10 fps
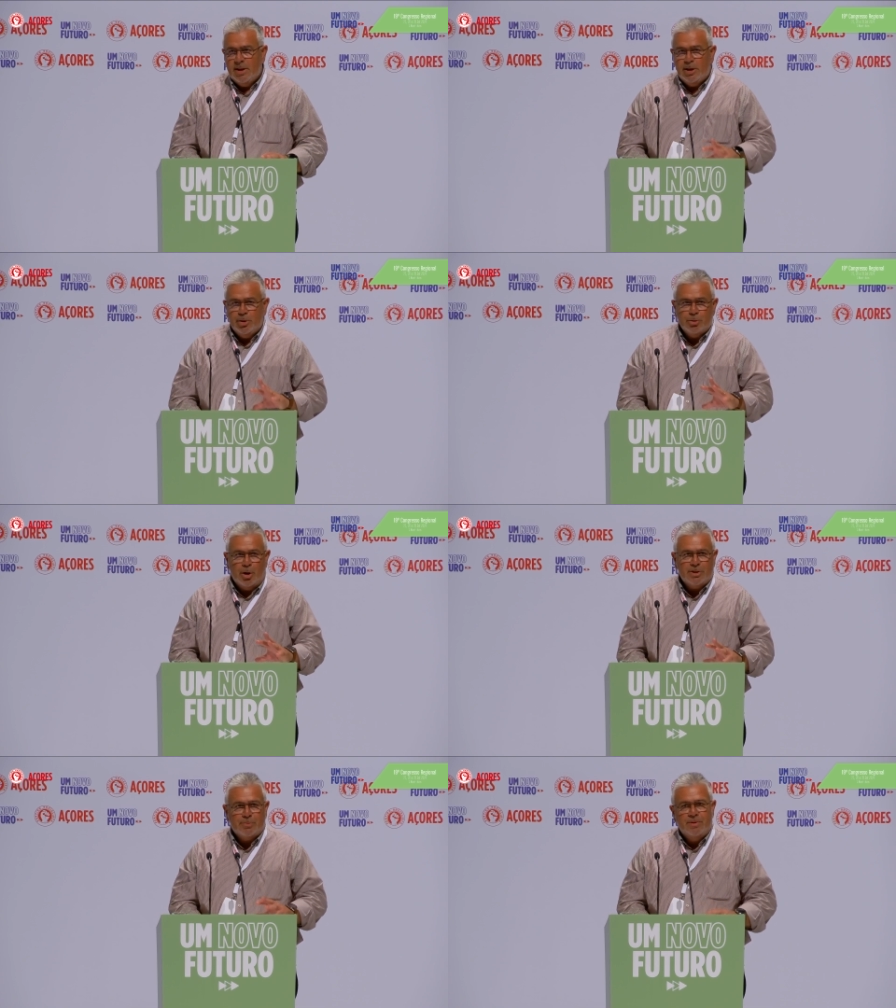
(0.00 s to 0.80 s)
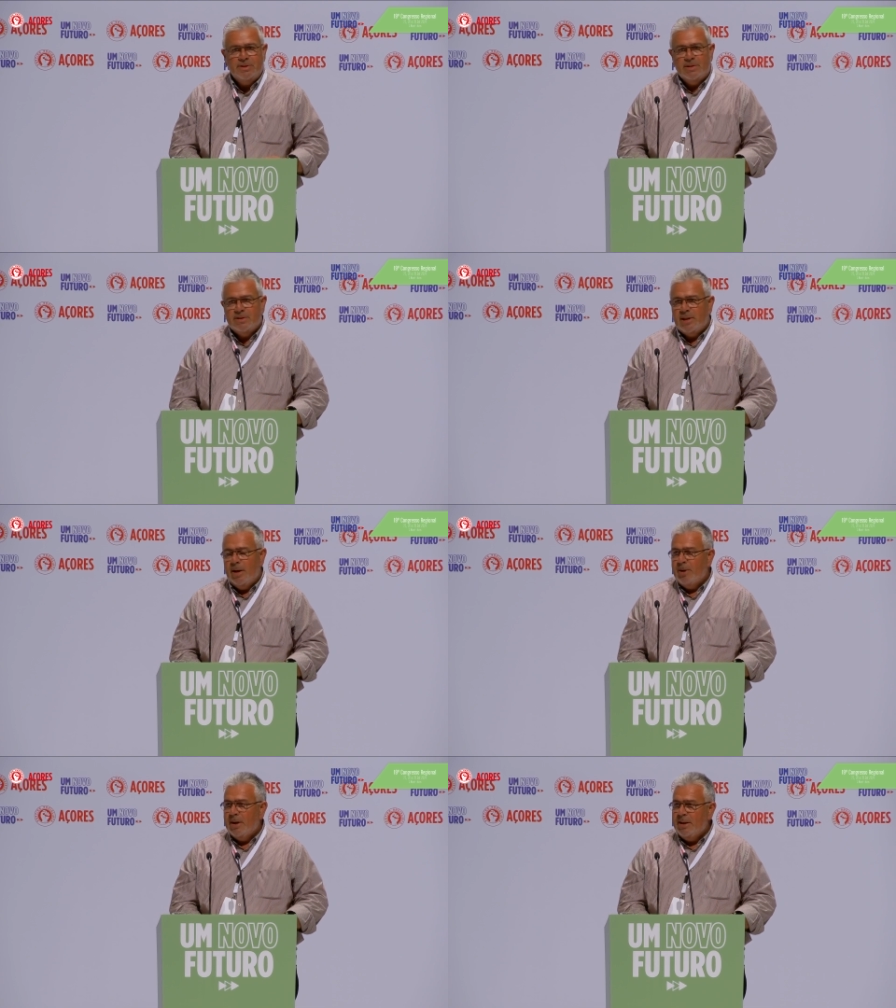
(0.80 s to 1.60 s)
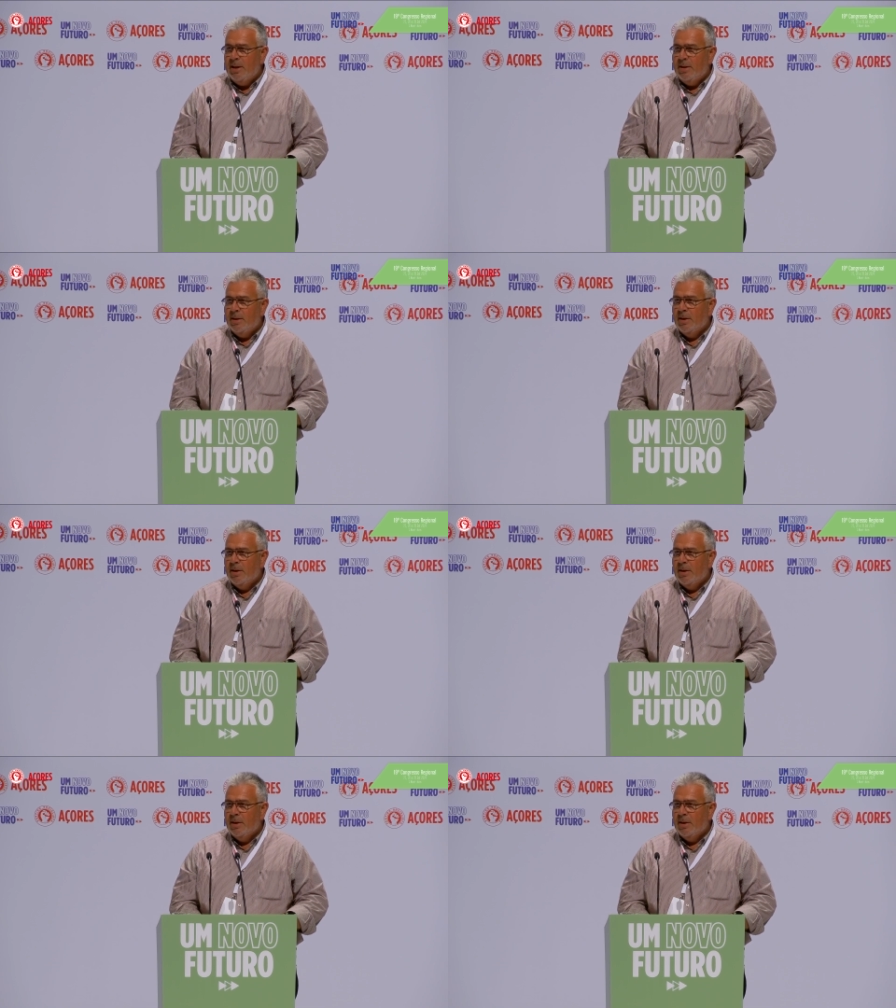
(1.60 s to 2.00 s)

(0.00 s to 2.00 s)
e os nossos Presidentes de Câmara aqui